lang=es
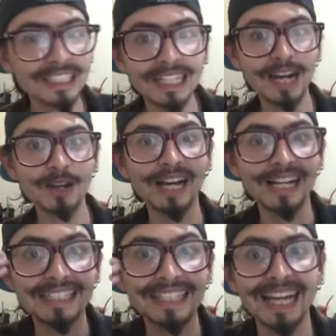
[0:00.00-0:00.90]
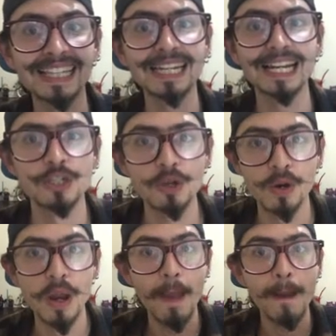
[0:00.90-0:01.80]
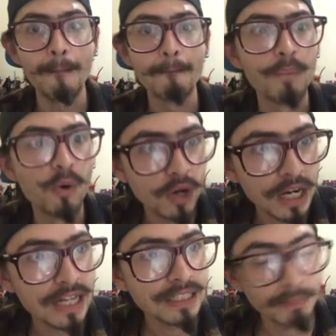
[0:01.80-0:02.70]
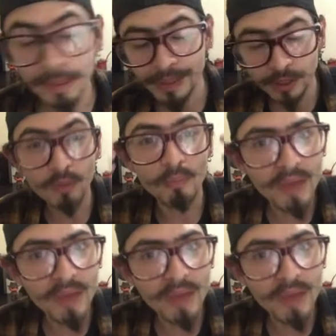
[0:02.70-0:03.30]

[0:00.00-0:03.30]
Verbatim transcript: hacer a esta generación burlarse, perdón,